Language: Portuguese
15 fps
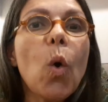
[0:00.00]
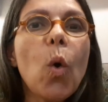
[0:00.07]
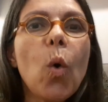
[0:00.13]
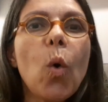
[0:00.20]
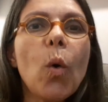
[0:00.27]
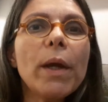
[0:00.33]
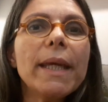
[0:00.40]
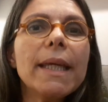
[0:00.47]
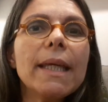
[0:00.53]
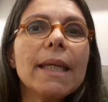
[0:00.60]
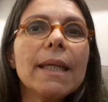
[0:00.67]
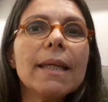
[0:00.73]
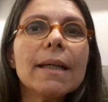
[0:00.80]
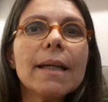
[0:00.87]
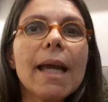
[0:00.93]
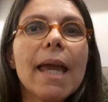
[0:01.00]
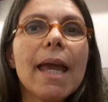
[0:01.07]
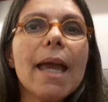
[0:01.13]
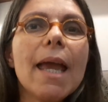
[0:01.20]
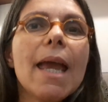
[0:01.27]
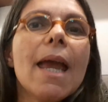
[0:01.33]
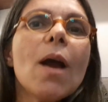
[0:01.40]
Oi!
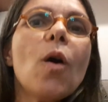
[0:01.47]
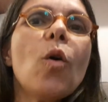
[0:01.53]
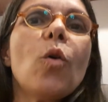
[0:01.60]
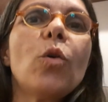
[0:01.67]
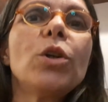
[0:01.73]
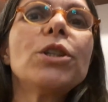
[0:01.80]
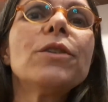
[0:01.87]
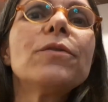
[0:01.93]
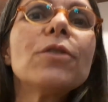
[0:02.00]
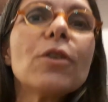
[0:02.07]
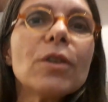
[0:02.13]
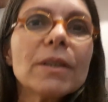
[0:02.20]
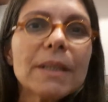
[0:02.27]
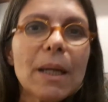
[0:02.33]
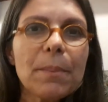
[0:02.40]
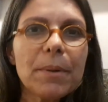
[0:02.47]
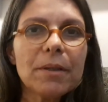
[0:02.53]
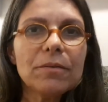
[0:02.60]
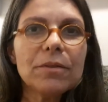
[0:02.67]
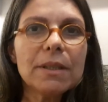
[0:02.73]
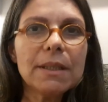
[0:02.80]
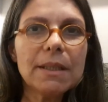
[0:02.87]
Hoje eu vou contar
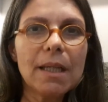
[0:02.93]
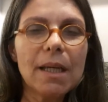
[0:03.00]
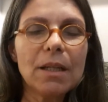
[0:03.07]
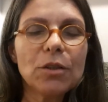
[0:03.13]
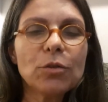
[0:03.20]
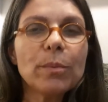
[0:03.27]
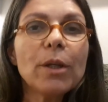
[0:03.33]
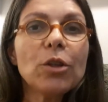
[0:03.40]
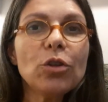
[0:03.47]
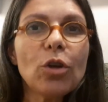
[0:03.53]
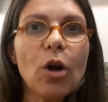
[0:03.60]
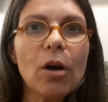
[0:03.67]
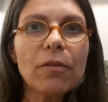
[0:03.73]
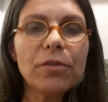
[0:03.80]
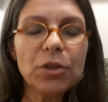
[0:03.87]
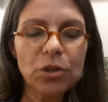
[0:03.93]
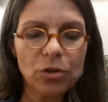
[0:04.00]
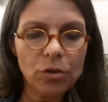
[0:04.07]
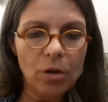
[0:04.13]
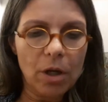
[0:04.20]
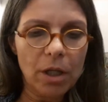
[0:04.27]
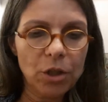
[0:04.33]
para vocês uma nova
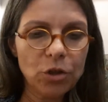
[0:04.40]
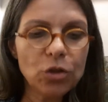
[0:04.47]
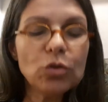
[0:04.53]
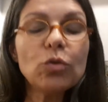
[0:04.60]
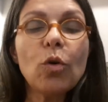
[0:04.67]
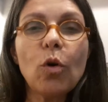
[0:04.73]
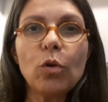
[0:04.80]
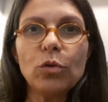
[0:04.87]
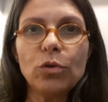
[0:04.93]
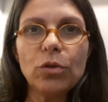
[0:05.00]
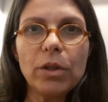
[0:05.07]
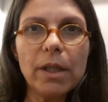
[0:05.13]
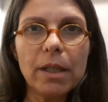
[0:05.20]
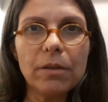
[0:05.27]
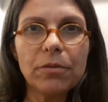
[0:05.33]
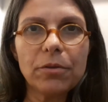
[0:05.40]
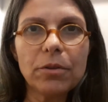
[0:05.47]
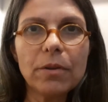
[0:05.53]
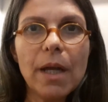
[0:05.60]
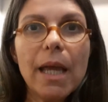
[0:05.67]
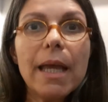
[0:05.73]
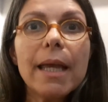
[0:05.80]
história de um outro
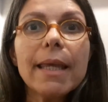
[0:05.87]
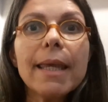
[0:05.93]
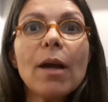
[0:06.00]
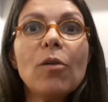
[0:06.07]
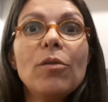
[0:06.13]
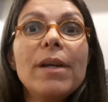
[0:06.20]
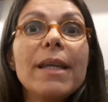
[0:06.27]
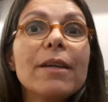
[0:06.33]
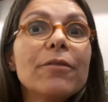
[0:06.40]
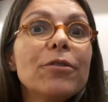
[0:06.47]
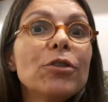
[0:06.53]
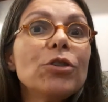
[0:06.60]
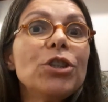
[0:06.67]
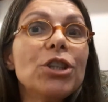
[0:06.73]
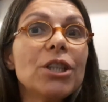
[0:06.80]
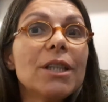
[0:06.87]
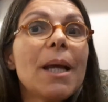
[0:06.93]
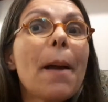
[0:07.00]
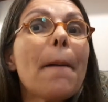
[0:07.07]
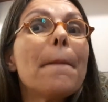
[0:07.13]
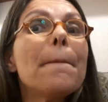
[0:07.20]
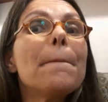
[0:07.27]
livro, que é um livro de
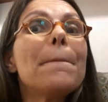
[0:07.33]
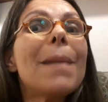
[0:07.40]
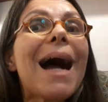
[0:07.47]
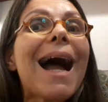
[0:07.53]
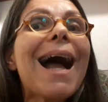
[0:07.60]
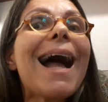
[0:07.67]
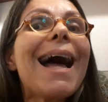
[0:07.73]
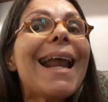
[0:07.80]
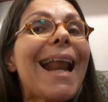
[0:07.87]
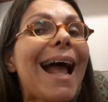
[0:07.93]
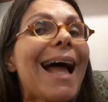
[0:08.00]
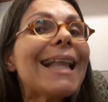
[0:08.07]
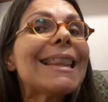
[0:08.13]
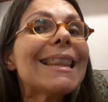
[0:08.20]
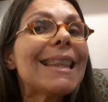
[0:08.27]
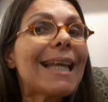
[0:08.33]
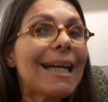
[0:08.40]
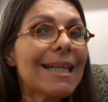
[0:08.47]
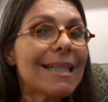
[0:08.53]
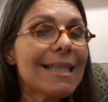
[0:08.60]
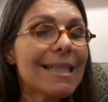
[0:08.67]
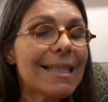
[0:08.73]

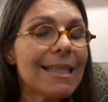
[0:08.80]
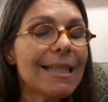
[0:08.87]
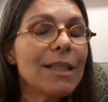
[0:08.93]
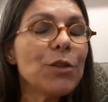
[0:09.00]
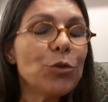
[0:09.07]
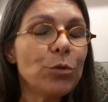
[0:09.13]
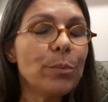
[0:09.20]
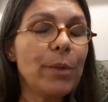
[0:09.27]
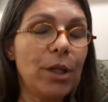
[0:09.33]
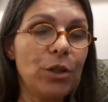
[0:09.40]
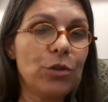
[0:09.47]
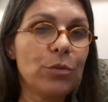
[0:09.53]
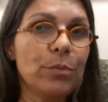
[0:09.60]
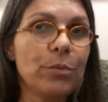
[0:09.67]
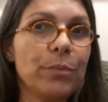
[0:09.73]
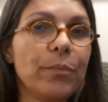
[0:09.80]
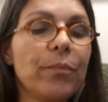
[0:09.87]
baratas, isso mesmo.